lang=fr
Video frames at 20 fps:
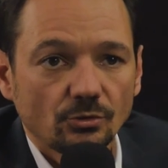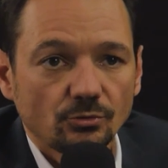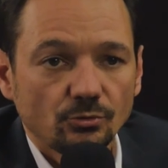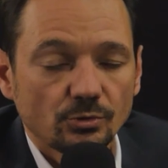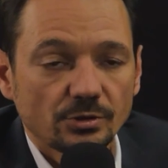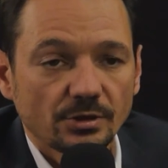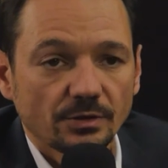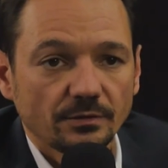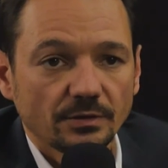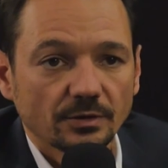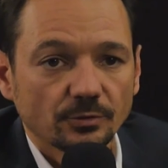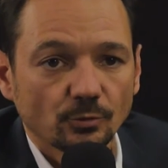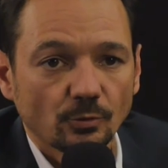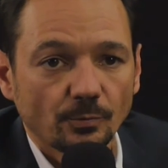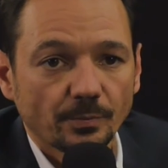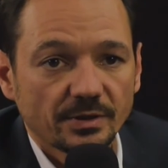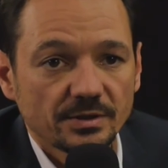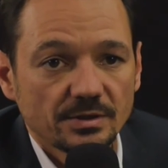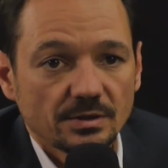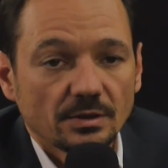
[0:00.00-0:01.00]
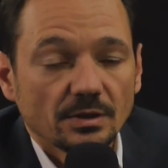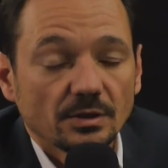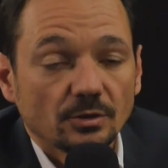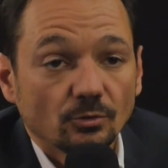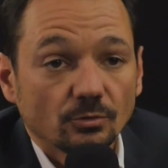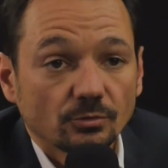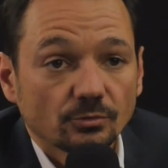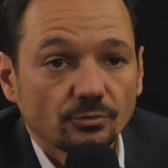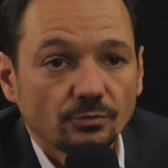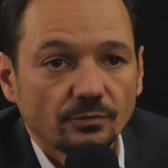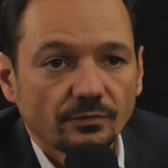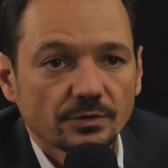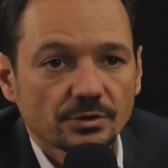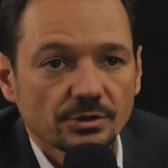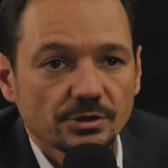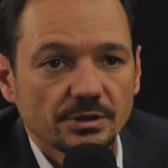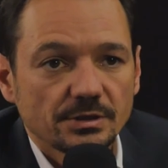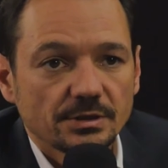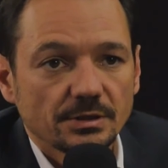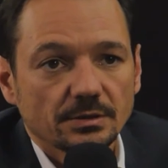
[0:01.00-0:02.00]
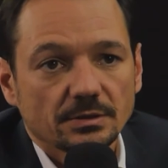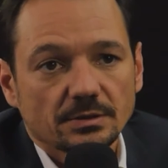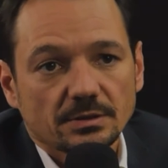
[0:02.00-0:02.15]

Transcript: du chef d'entreprise et donc du franchisé.